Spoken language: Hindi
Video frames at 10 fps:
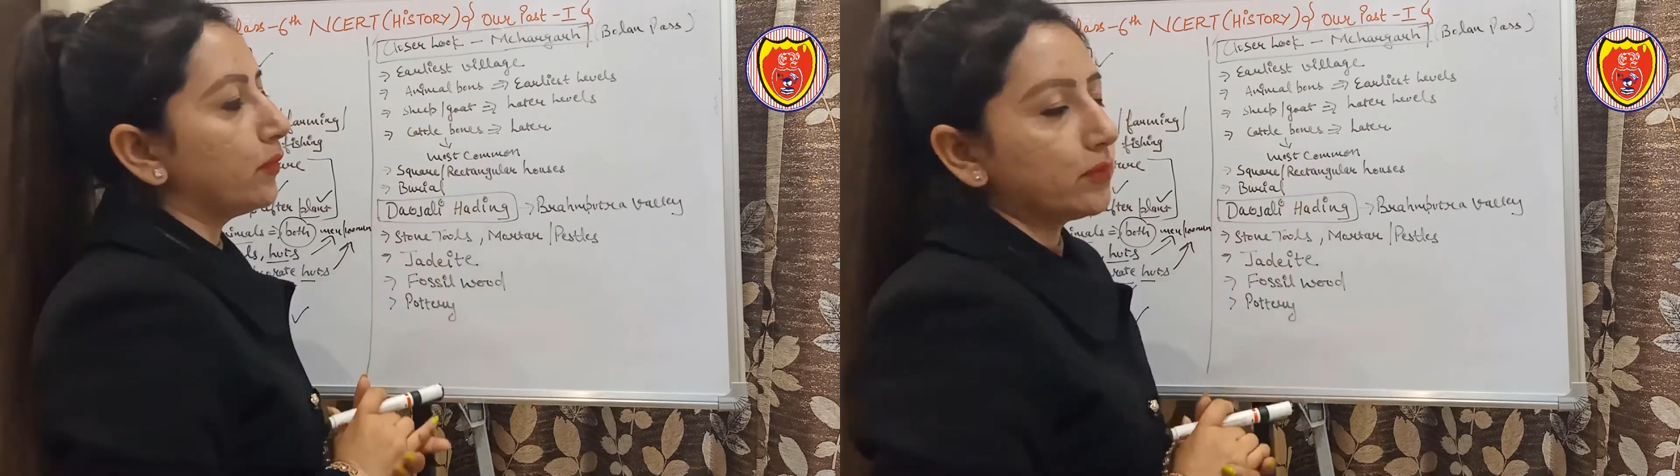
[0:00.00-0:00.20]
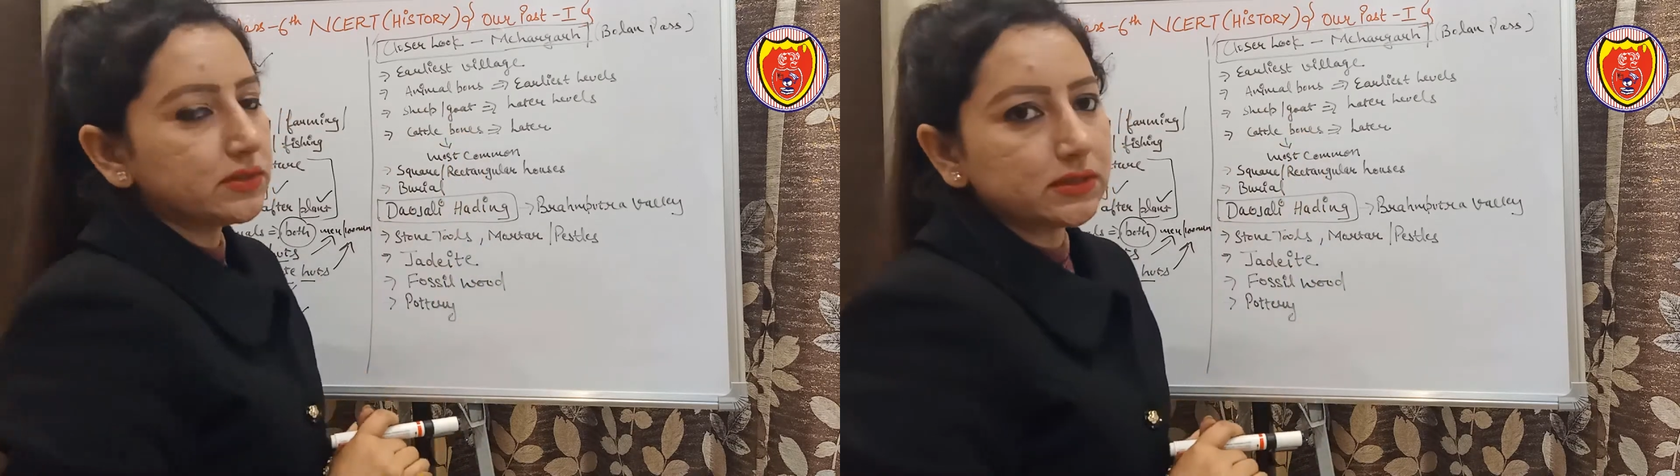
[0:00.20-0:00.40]

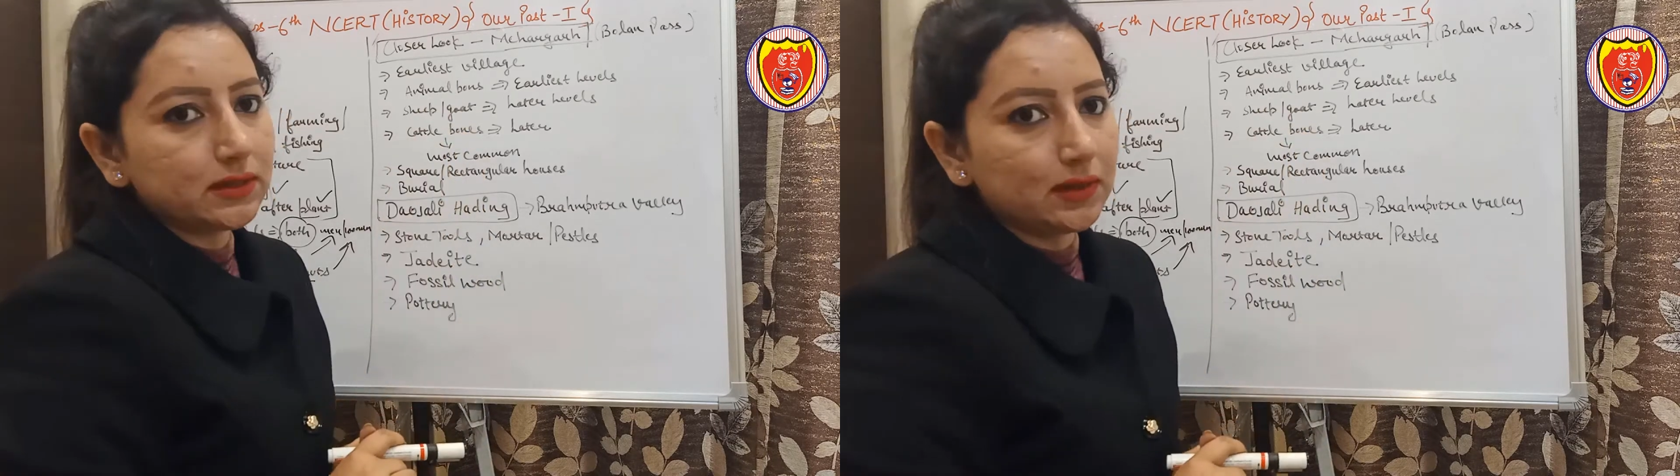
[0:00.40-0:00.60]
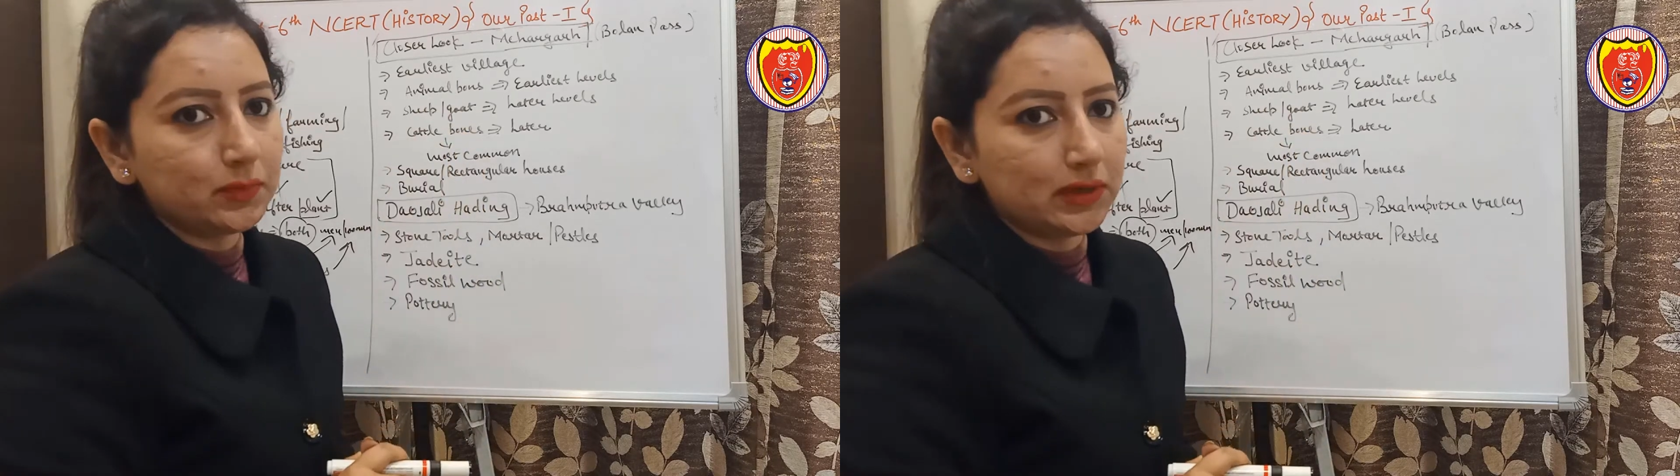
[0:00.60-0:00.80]
बोन्स
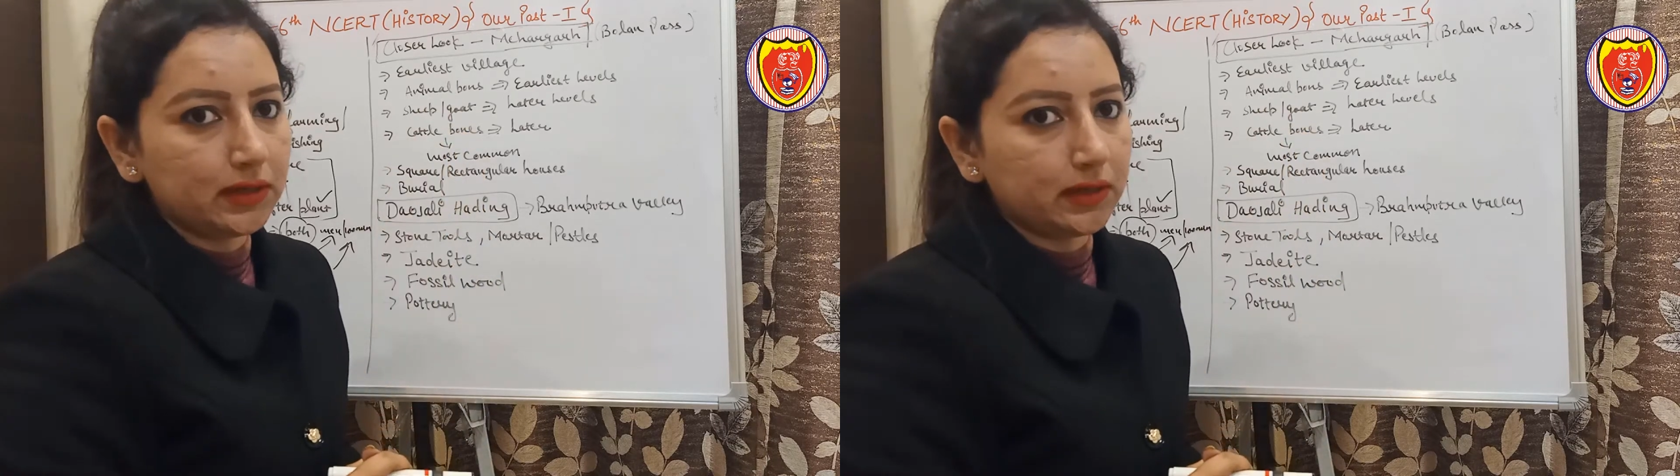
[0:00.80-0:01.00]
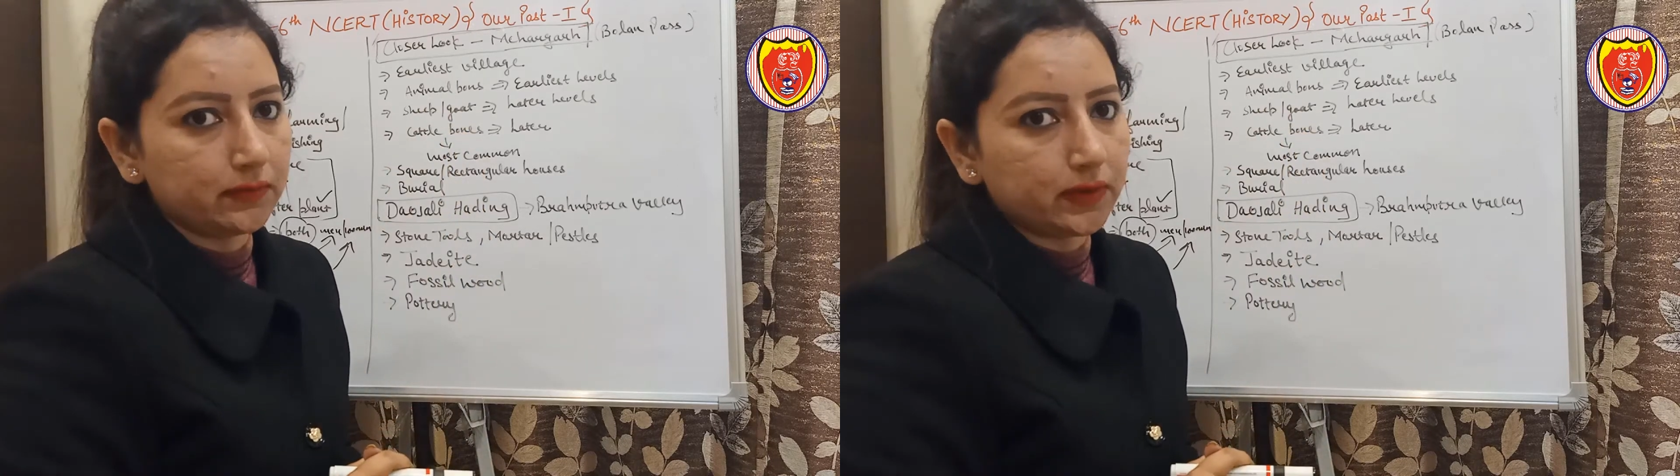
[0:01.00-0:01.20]
इन्हें
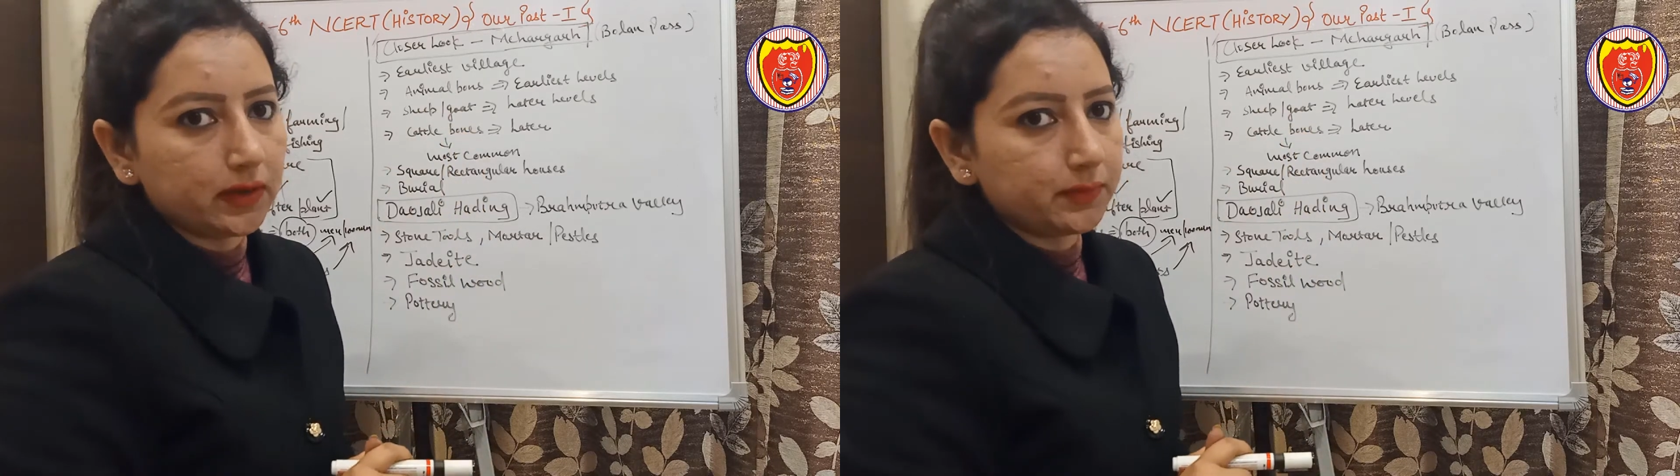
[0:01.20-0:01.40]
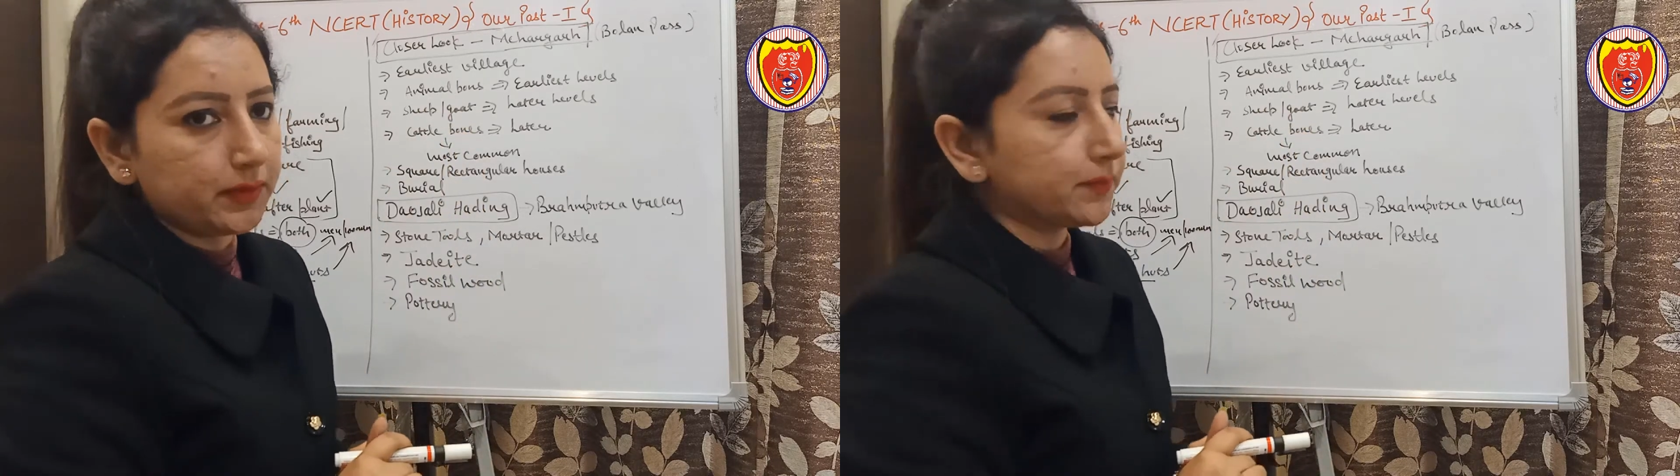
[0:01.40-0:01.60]
मिली है
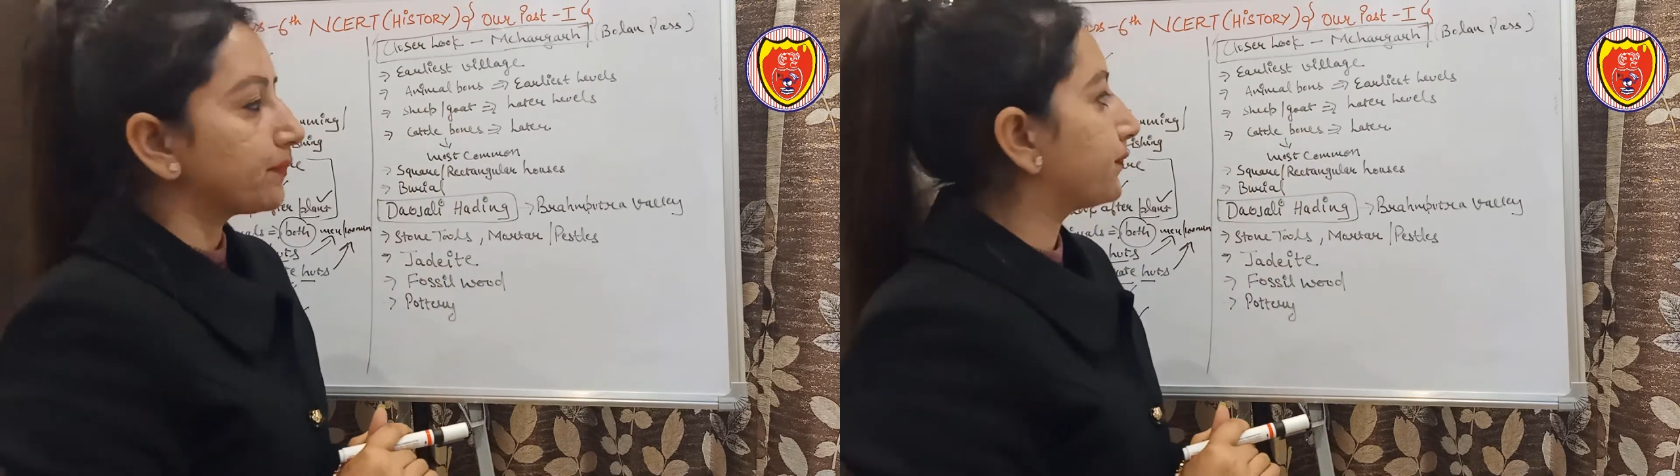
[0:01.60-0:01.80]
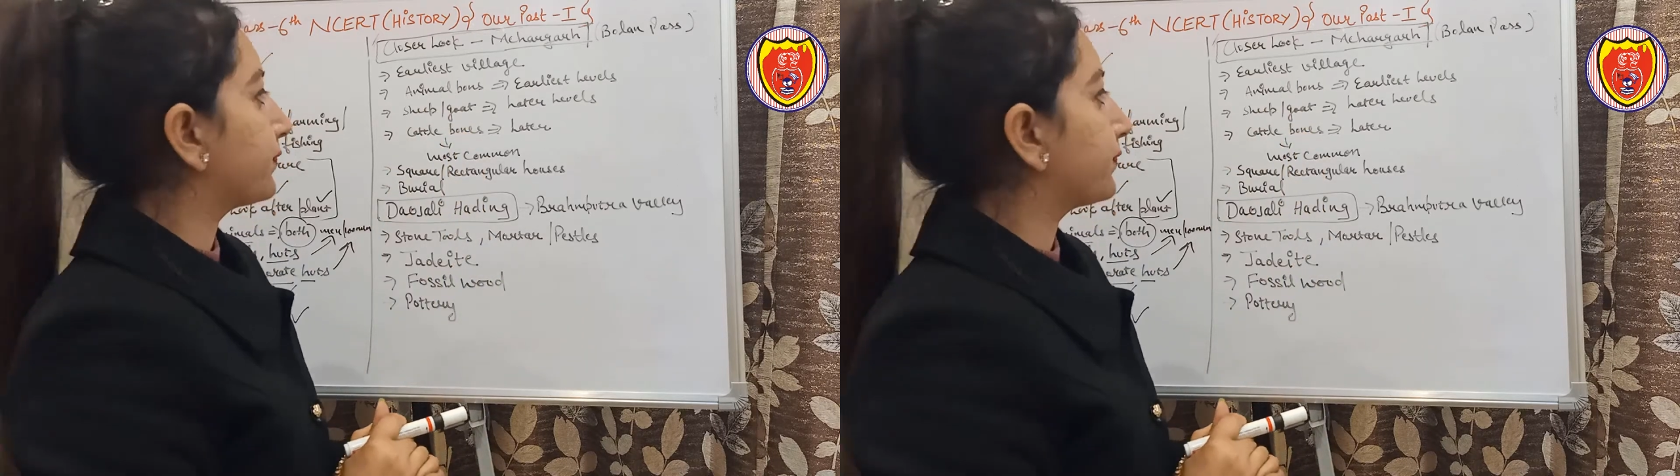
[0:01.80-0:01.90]
वहां पे